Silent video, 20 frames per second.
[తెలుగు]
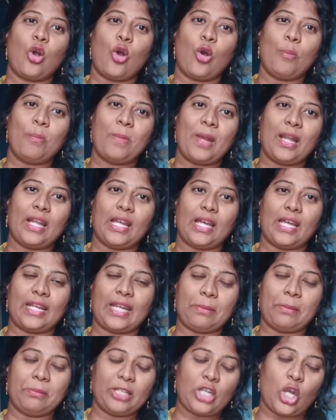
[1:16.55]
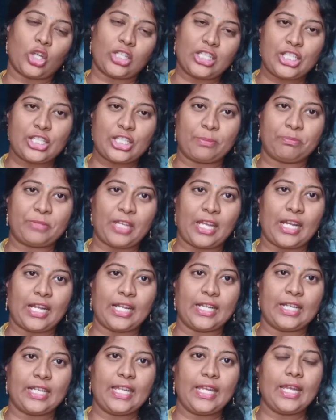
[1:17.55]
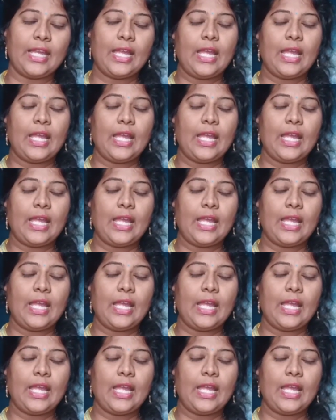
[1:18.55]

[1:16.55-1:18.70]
హోమ్ మేడ్ రెమెడీ ఒకటి చెప్తానండి